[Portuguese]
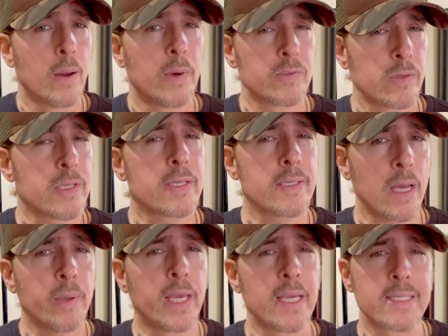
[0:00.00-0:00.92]
Mas você
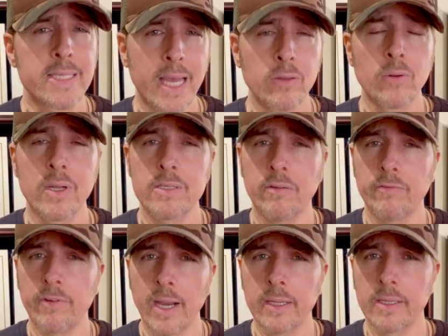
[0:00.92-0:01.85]
sabe que cédulas
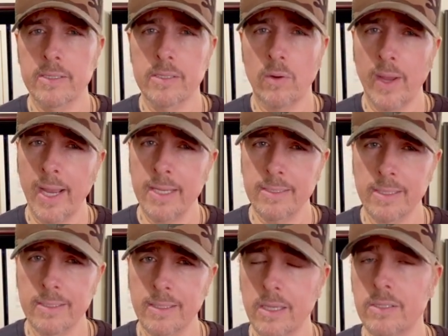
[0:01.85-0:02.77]
inválidas são
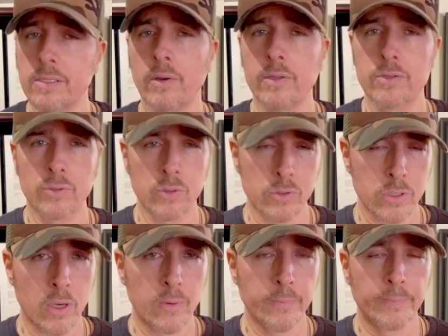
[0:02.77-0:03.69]
estas que estão em
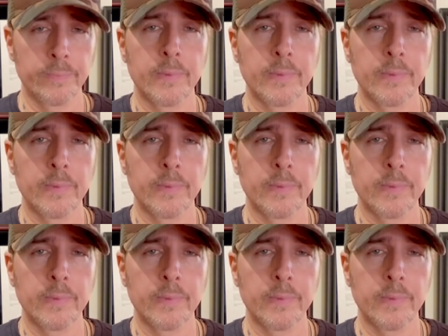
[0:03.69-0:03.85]
discussão?